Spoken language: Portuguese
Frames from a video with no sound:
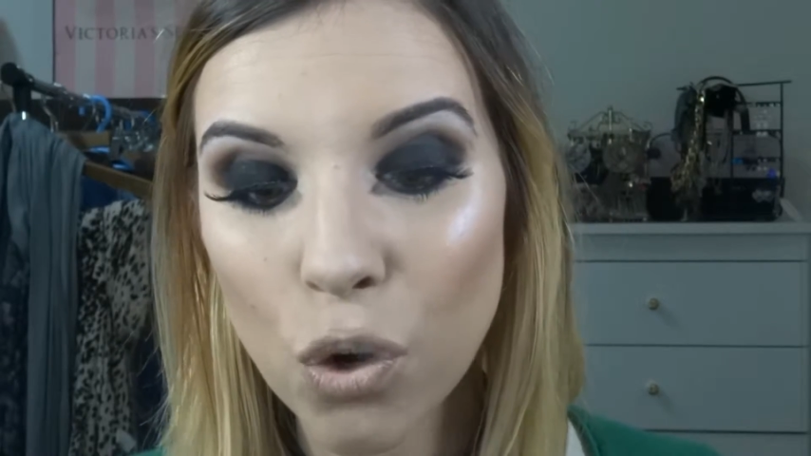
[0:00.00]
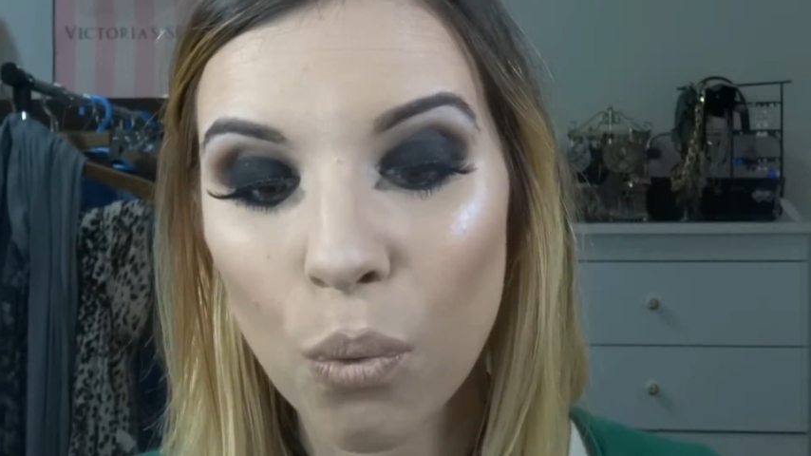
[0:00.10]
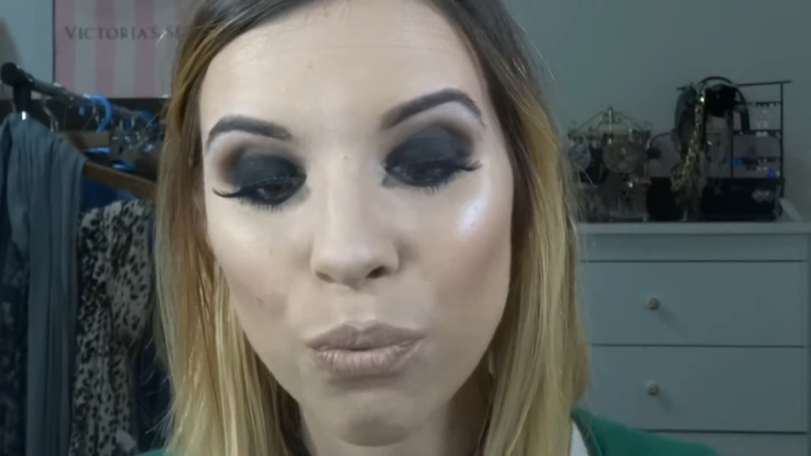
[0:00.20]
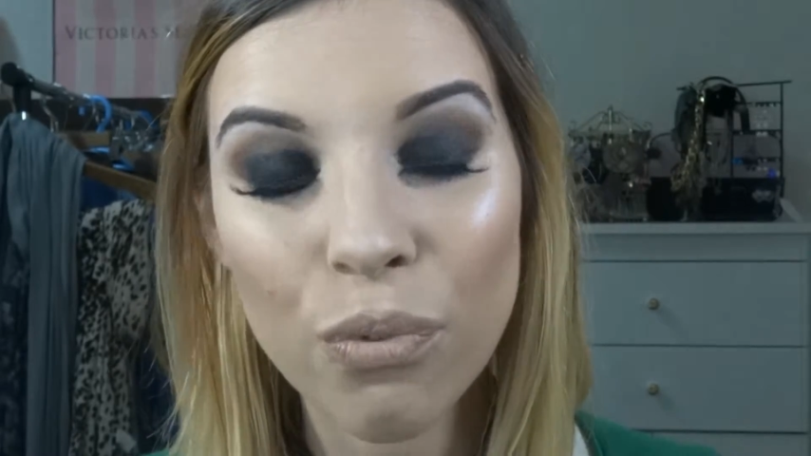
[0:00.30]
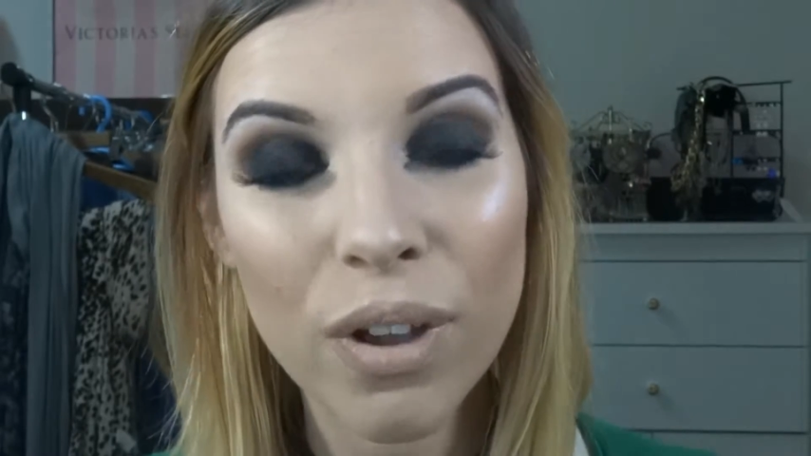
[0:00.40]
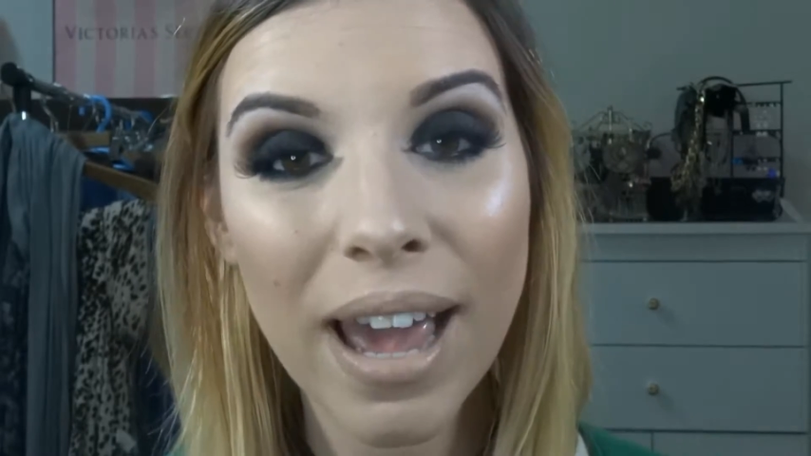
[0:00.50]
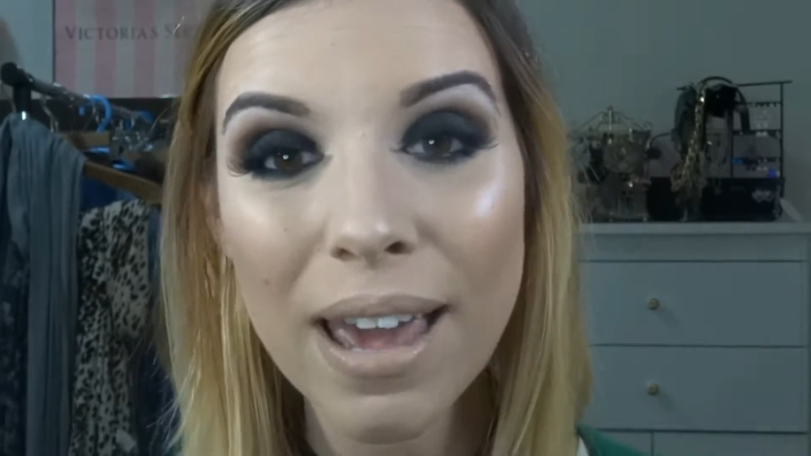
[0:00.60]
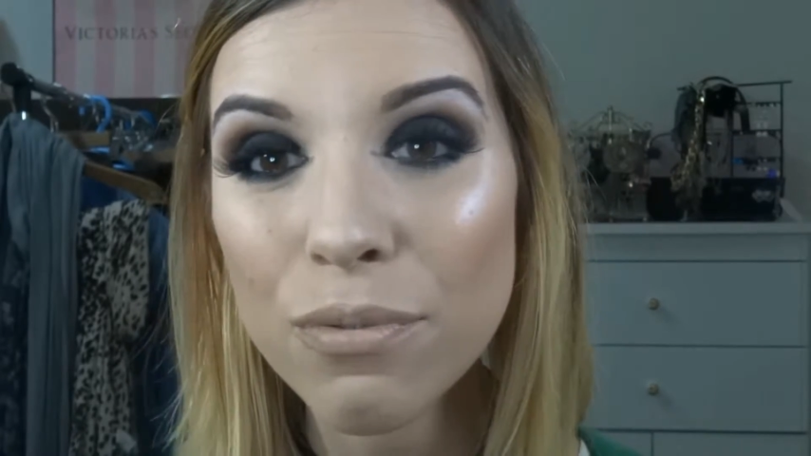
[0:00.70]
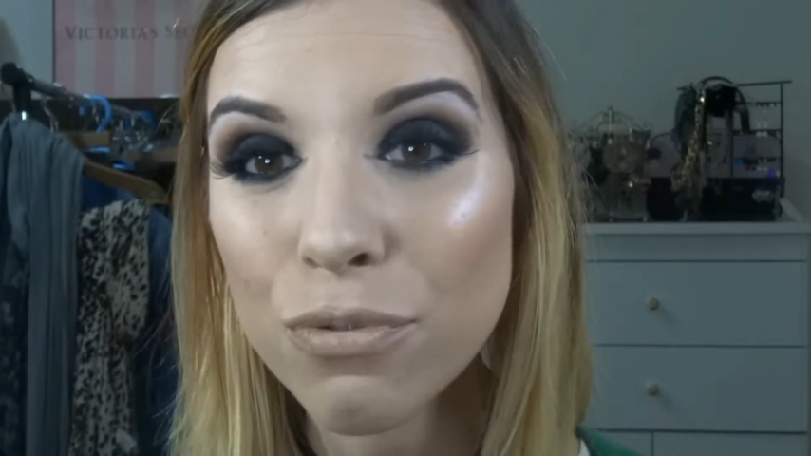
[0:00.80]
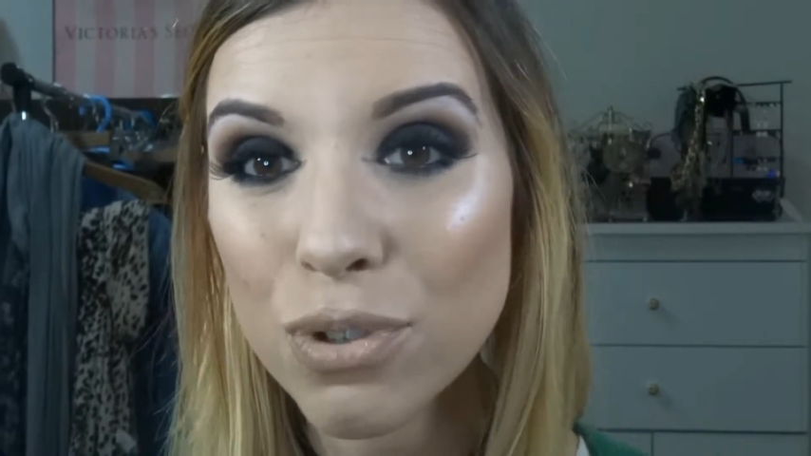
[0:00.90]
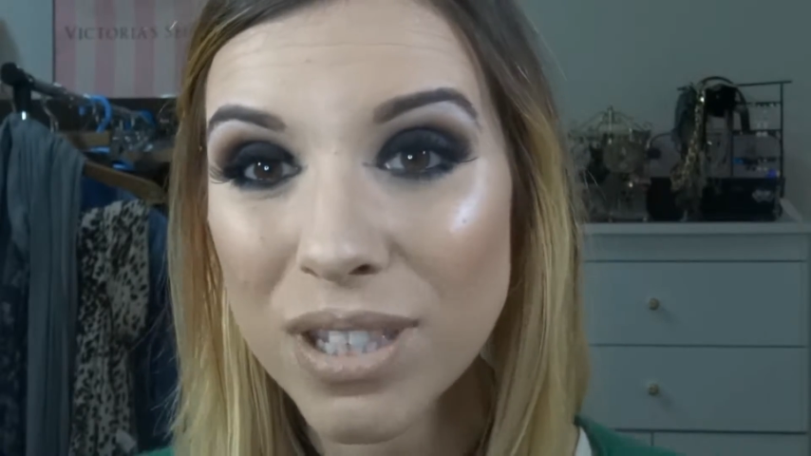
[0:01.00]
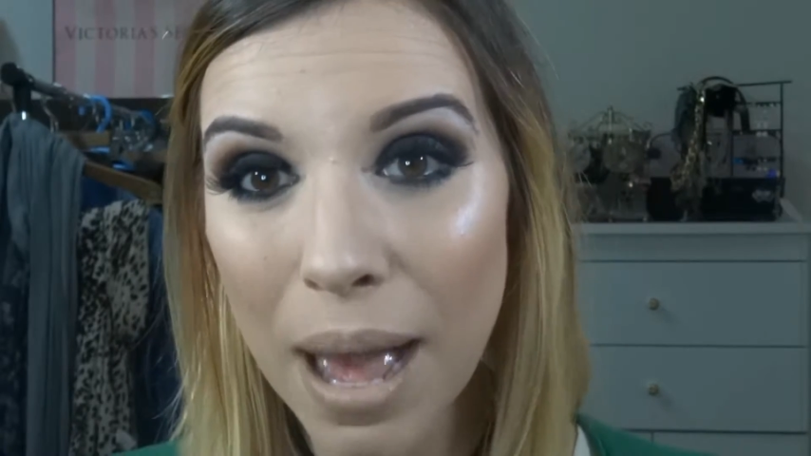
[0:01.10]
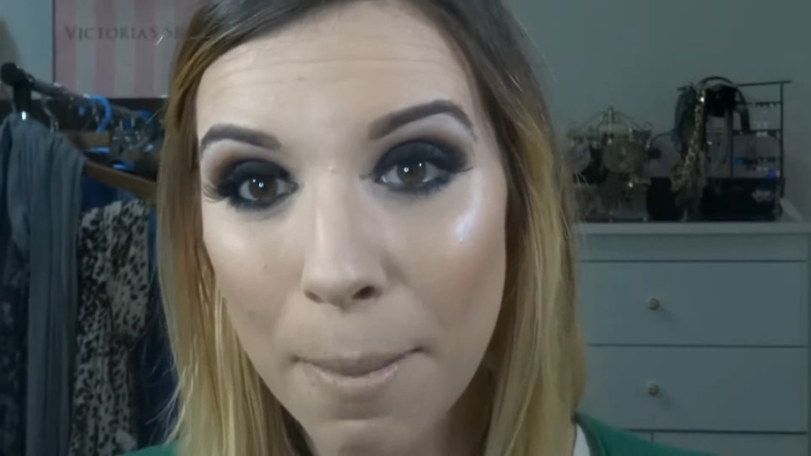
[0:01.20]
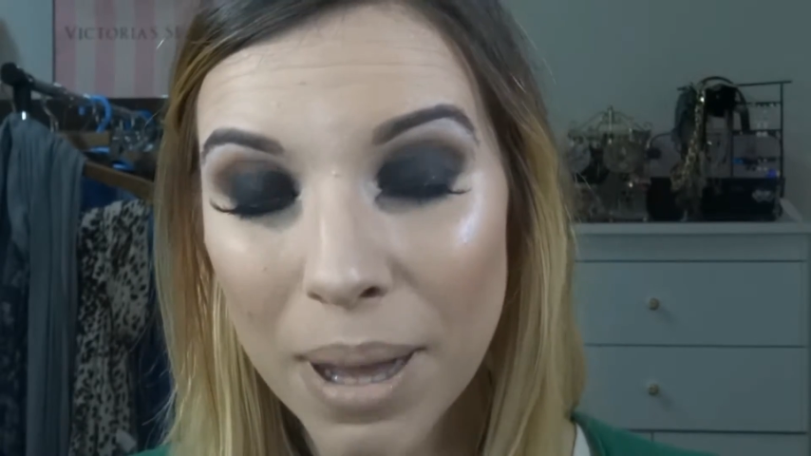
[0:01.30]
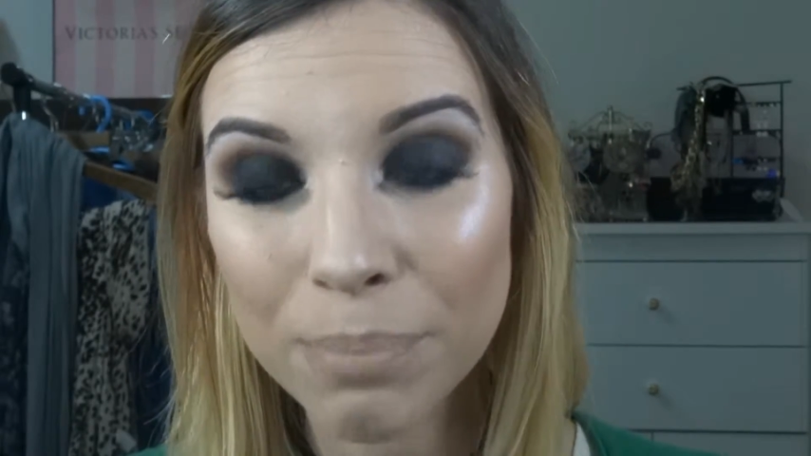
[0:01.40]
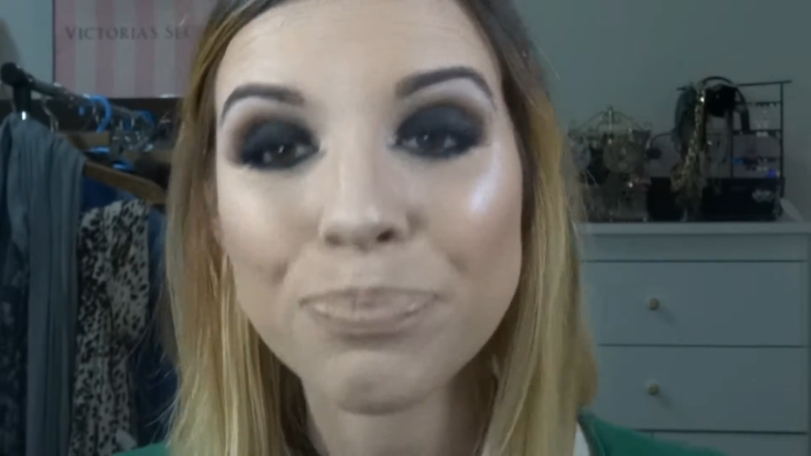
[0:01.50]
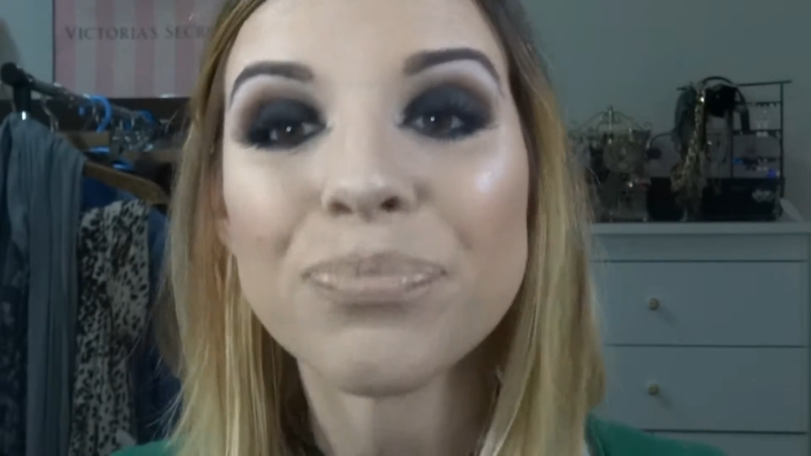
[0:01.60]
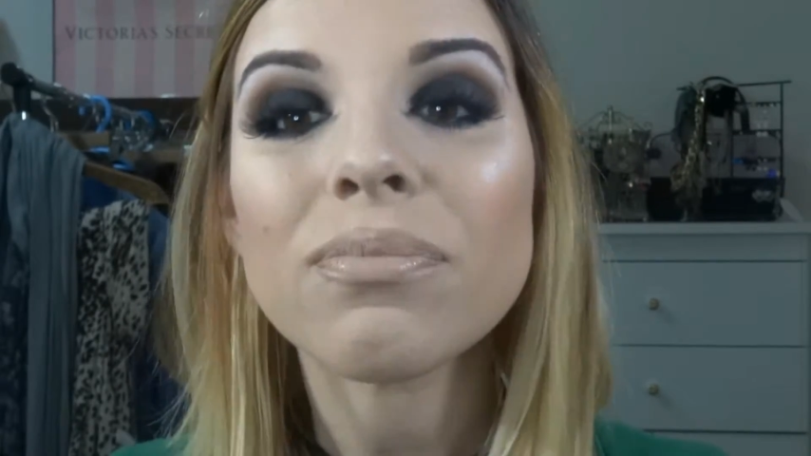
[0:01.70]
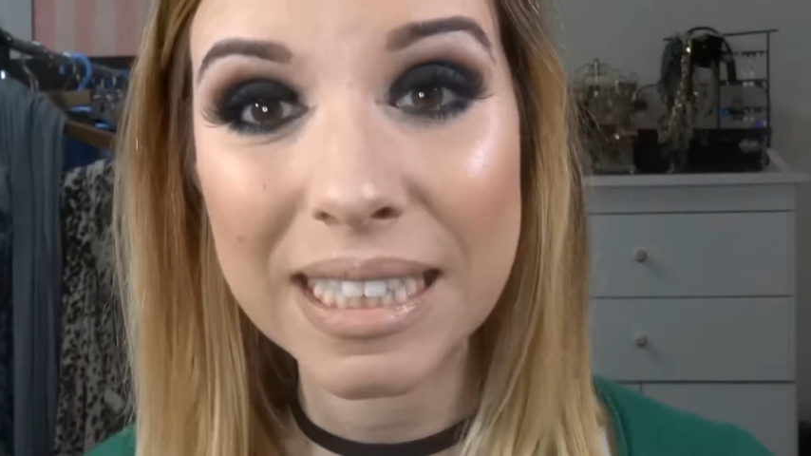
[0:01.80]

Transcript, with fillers: com quem vos ama,